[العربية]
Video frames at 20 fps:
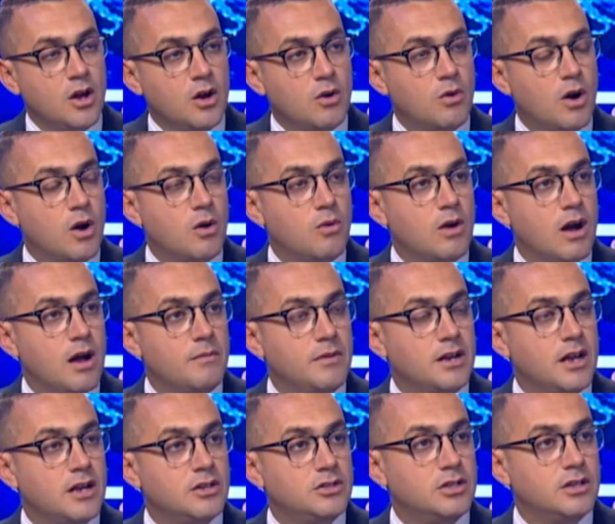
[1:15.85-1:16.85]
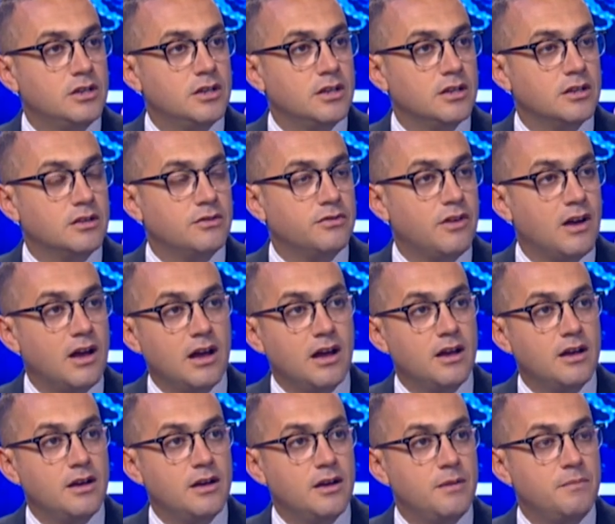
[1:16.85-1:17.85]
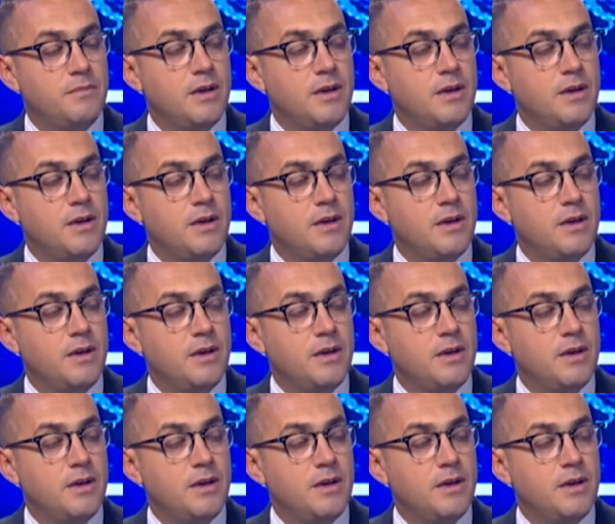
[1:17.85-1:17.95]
وهو من أجل إضفاء